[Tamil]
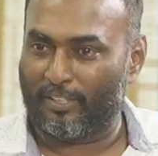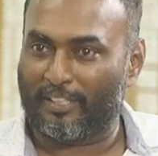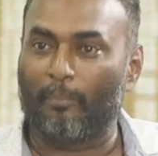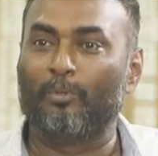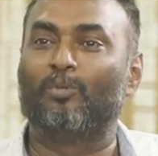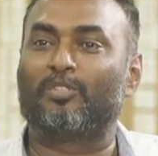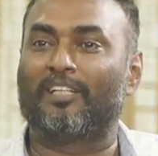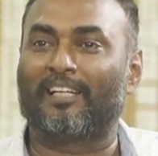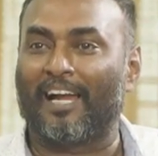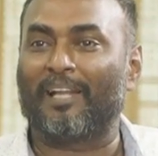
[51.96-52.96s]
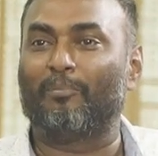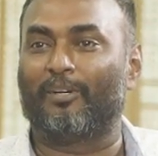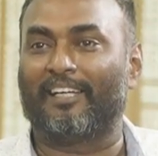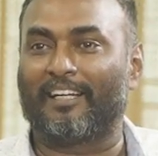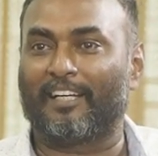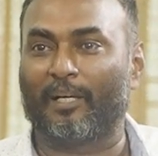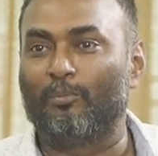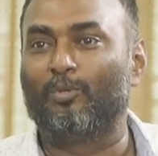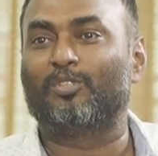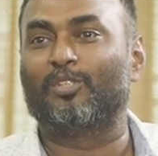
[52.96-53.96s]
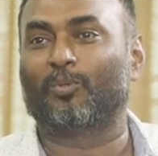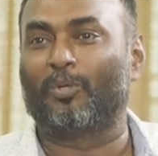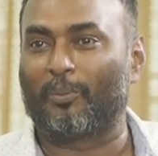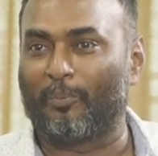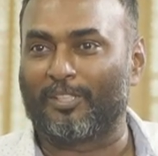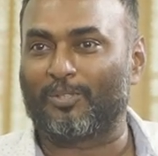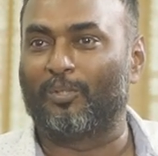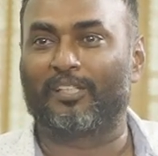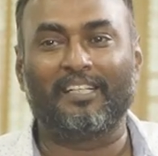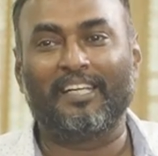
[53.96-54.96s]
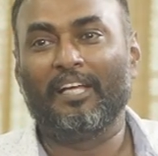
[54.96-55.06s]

வந்து கம்யூனிஸ்டுக்கு காணாமல் போயிட்டாங்க கம்யூனிசம் தோற்று போயிட்டு சொல்லிட்டு